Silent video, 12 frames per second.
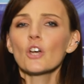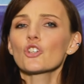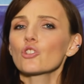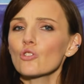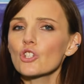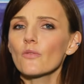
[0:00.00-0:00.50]

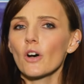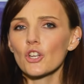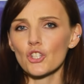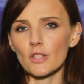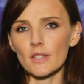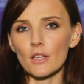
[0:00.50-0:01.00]
Что же
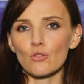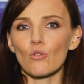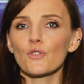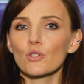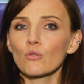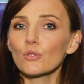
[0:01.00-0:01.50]
важно знать
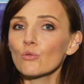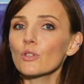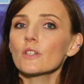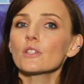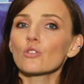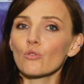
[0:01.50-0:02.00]
о
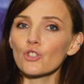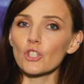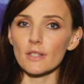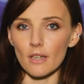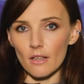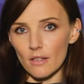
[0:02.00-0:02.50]
физкультуре с
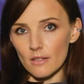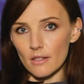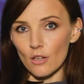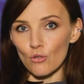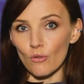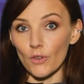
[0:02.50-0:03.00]
точки зрения
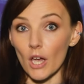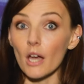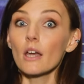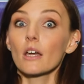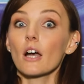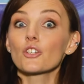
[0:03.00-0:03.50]
здоровья?
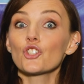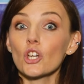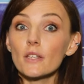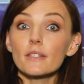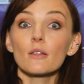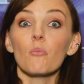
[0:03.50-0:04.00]
Как
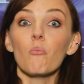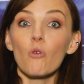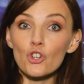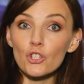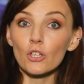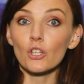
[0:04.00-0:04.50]
часто
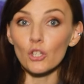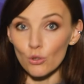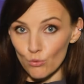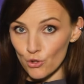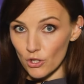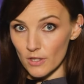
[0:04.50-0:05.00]
можно и
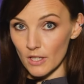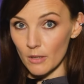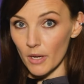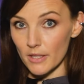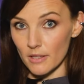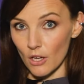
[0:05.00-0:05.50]
нужно
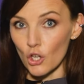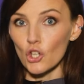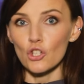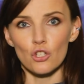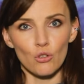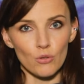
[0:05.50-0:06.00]
заниматься?
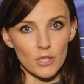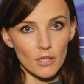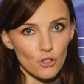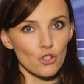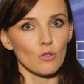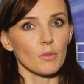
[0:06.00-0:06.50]
Что
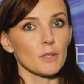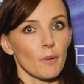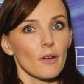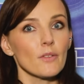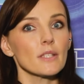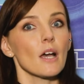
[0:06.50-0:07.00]
делать, чтобы
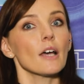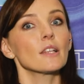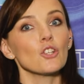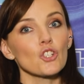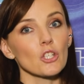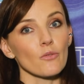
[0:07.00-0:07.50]
избавиться
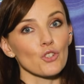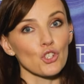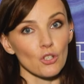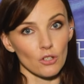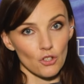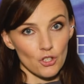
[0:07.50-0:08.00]
от лишнего
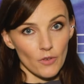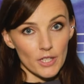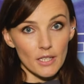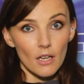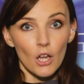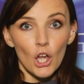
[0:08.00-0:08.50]
жира на
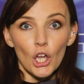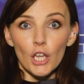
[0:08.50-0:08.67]
животе?